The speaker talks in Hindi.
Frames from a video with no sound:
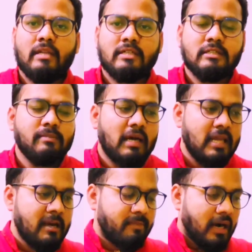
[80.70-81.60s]
लेते हैं जैसे
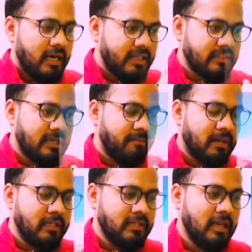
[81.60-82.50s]
हमारे एक पहाड़ के एग्जाम्पल
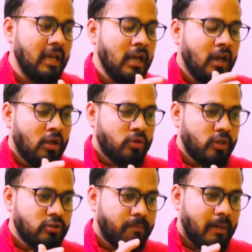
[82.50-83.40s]
लेते हैं तो
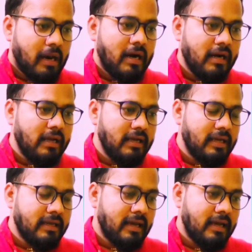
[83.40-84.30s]
ये जो पहाड़ है ये
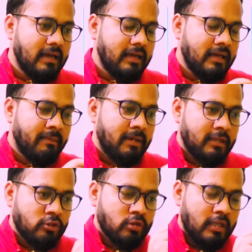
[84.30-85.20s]
क्या है ये
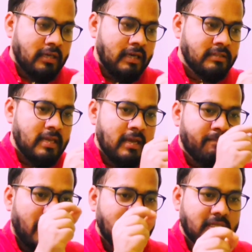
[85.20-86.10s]
भी अगर एक
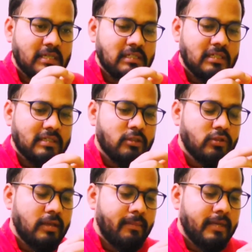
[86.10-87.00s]
पार्टिकल्स लेते हैं तो
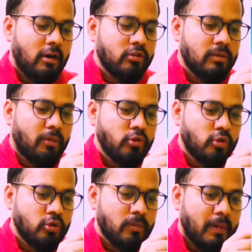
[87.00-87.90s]
ये भी क्या होते हैं बहुत
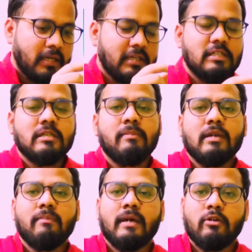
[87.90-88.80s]
छोटे छोटे पार्टिकल्स से
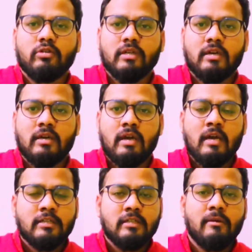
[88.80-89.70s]
मिलकर बने होते हैं
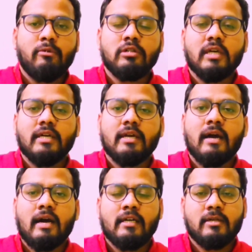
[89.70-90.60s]
जिन्हें हम बोलते हैं क्या
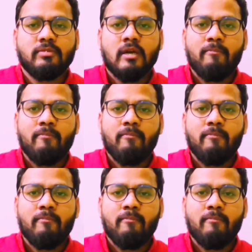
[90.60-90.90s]
आइटम्स